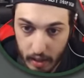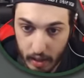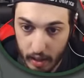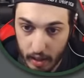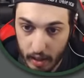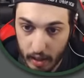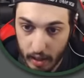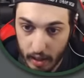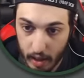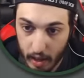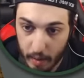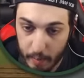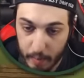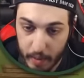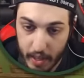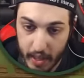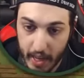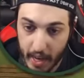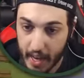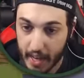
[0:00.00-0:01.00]
e
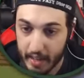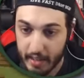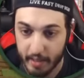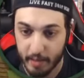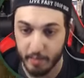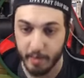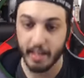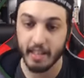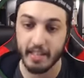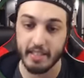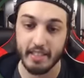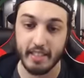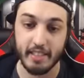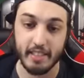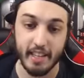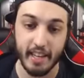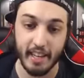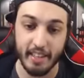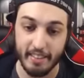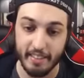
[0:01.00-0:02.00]
minchia, sembra che si è
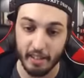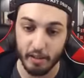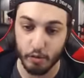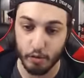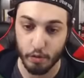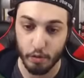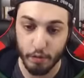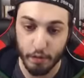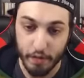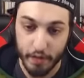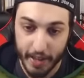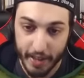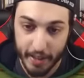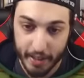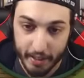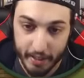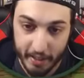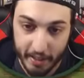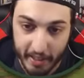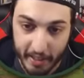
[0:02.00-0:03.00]
schiantato su un
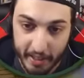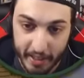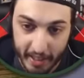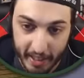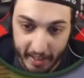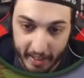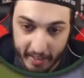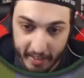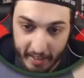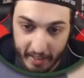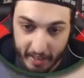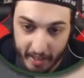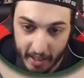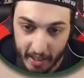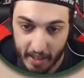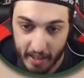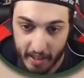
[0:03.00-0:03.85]
vetro. Cioè, non, non so.